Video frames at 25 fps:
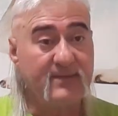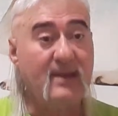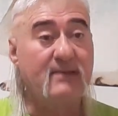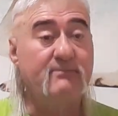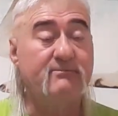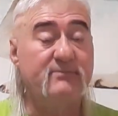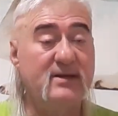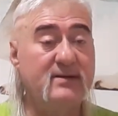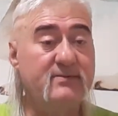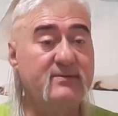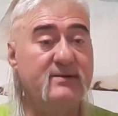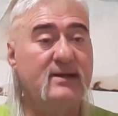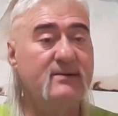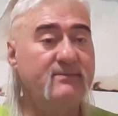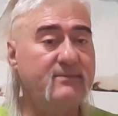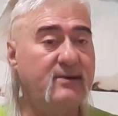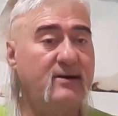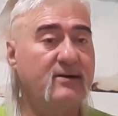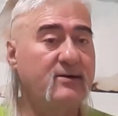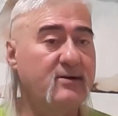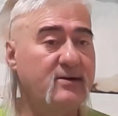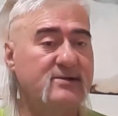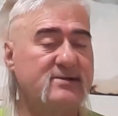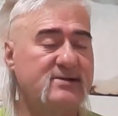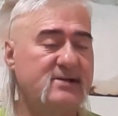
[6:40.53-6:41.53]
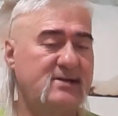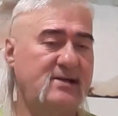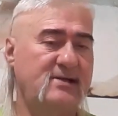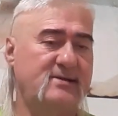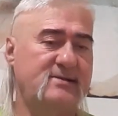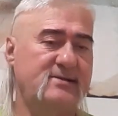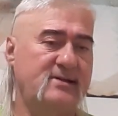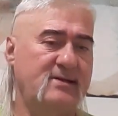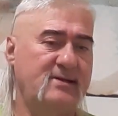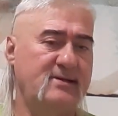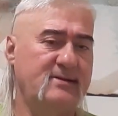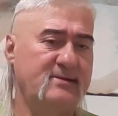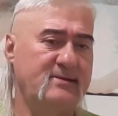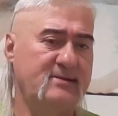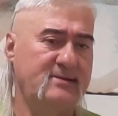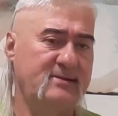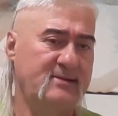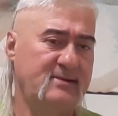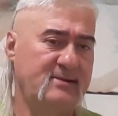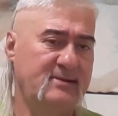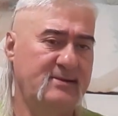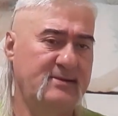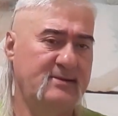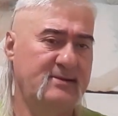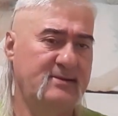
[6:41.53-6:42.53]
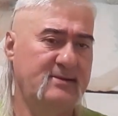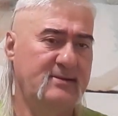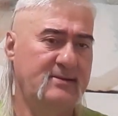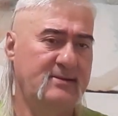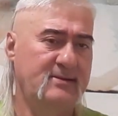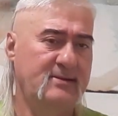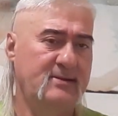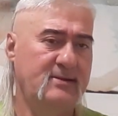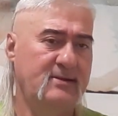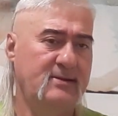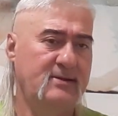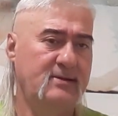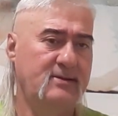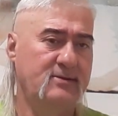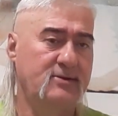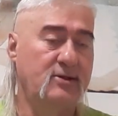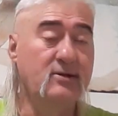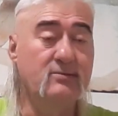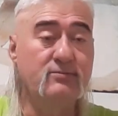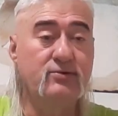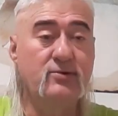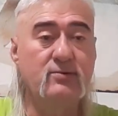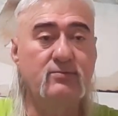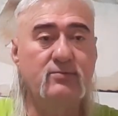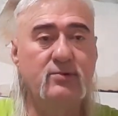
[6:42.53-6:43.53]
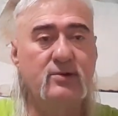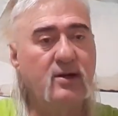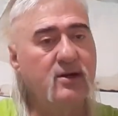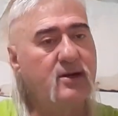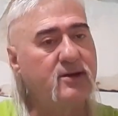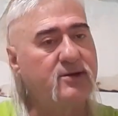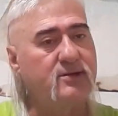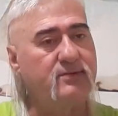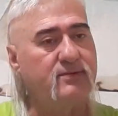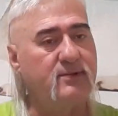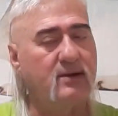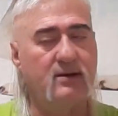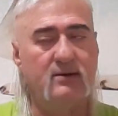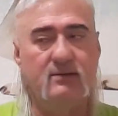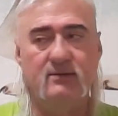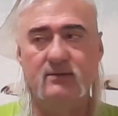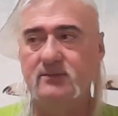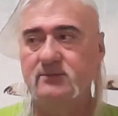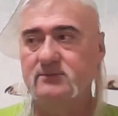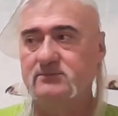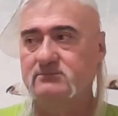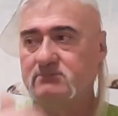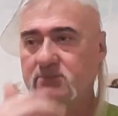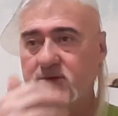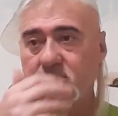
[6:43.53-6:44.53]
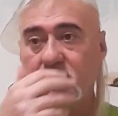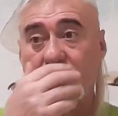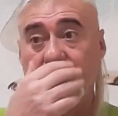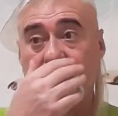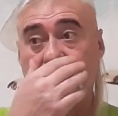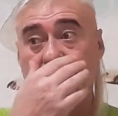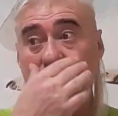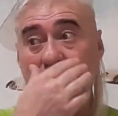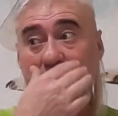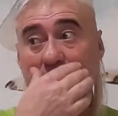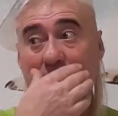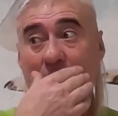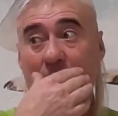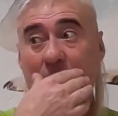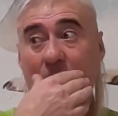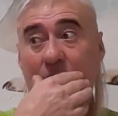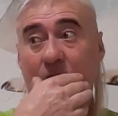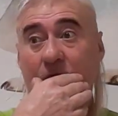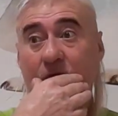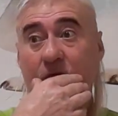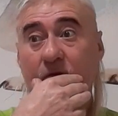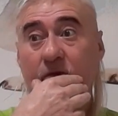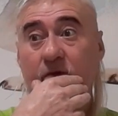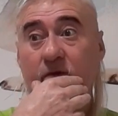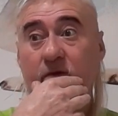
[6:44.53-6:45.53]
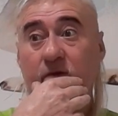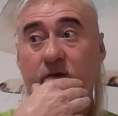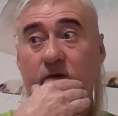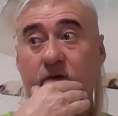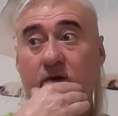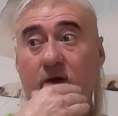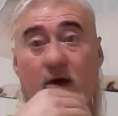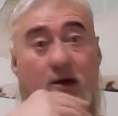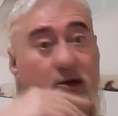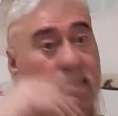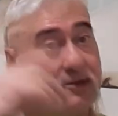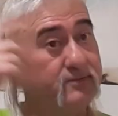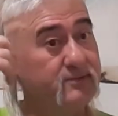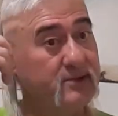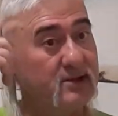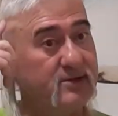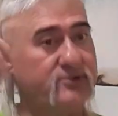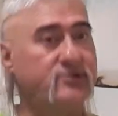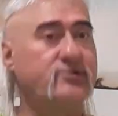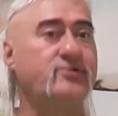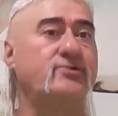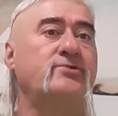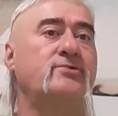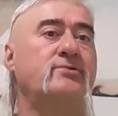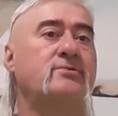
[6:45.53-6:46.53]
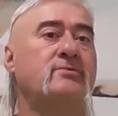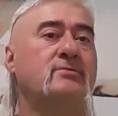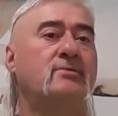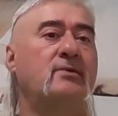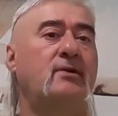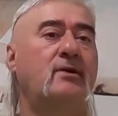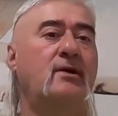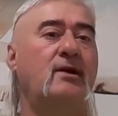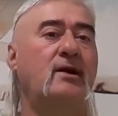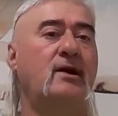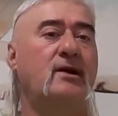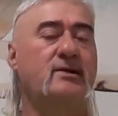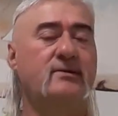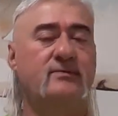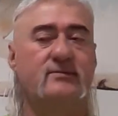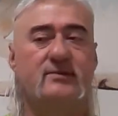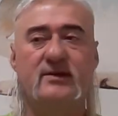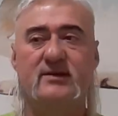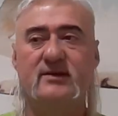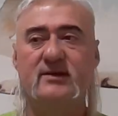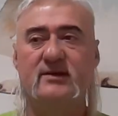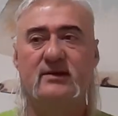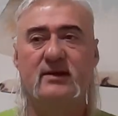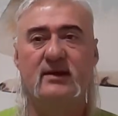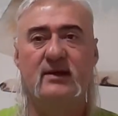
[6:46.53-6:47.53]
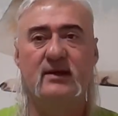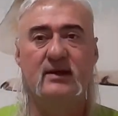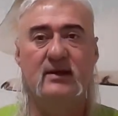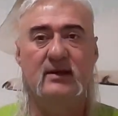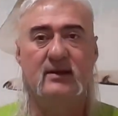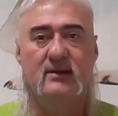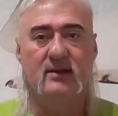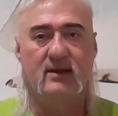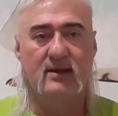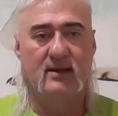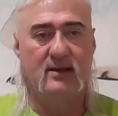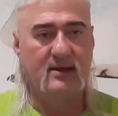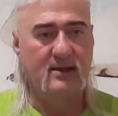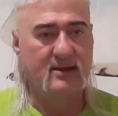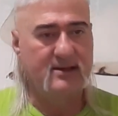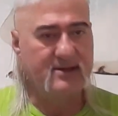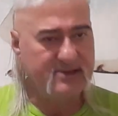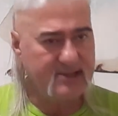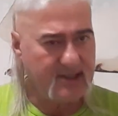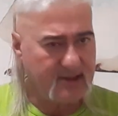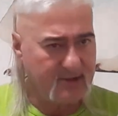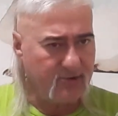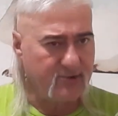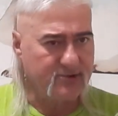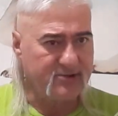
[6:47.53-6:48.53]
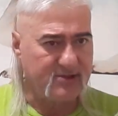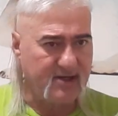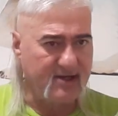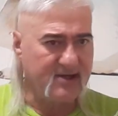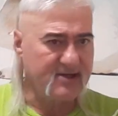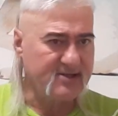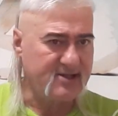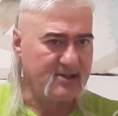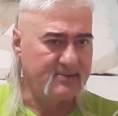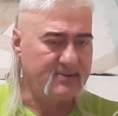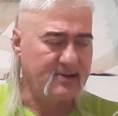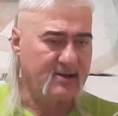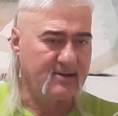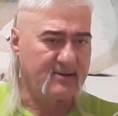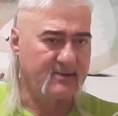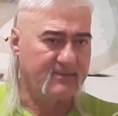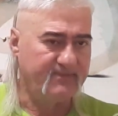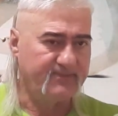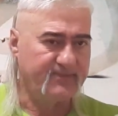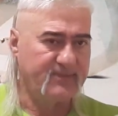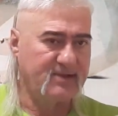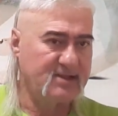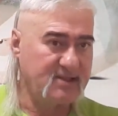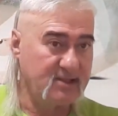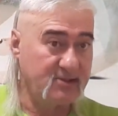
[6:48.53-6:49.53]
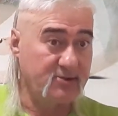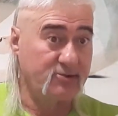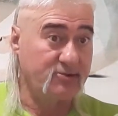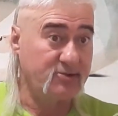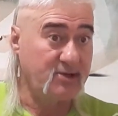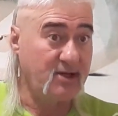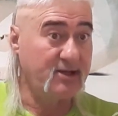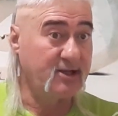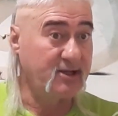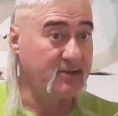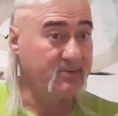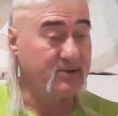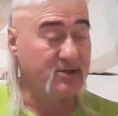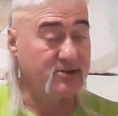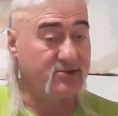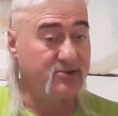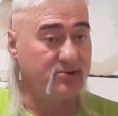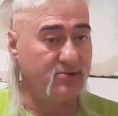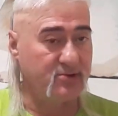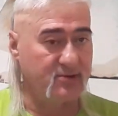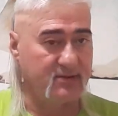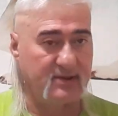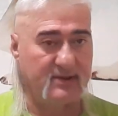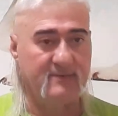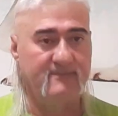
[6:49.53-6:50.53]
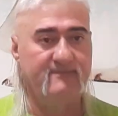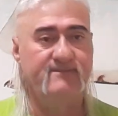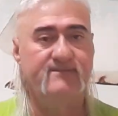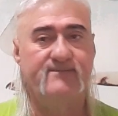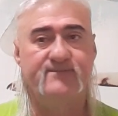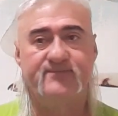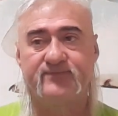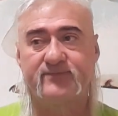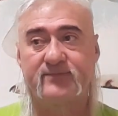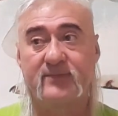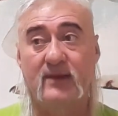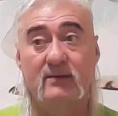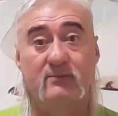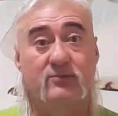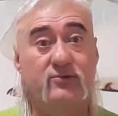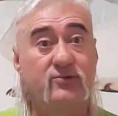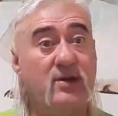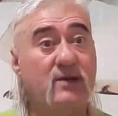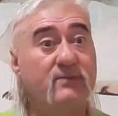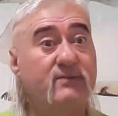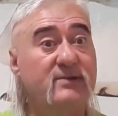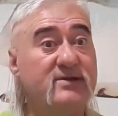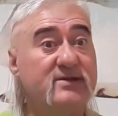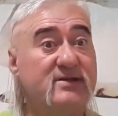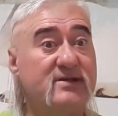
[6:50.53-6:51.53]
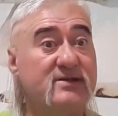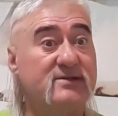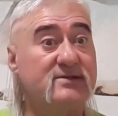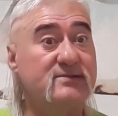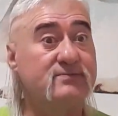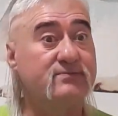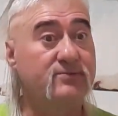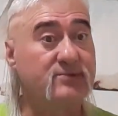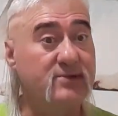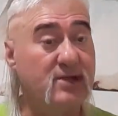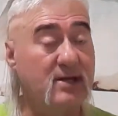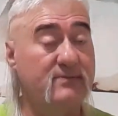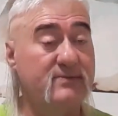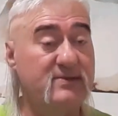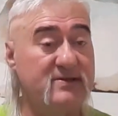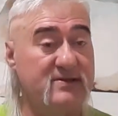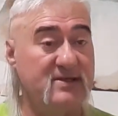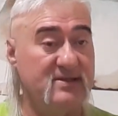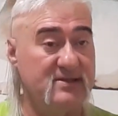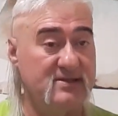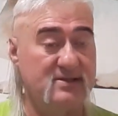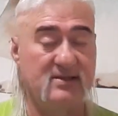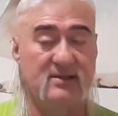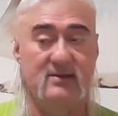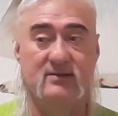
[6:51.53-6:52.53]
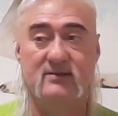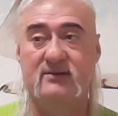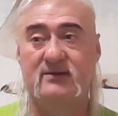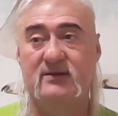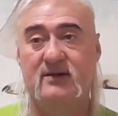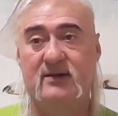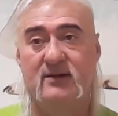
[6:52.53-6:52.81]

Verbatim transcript: Birbirine bağlı bağlanan şeylerdir yani. Dedim bugün bunu anlatayım ya. Bunu anlatayım. Aklımda düşük. Aklımdaydı. Ee, kısa da olsa arkadaşlar bakın. Kısa da olsa anlatıp geçiyorum ya. Bunları bileceğiz. Bunları bileceğiz ya.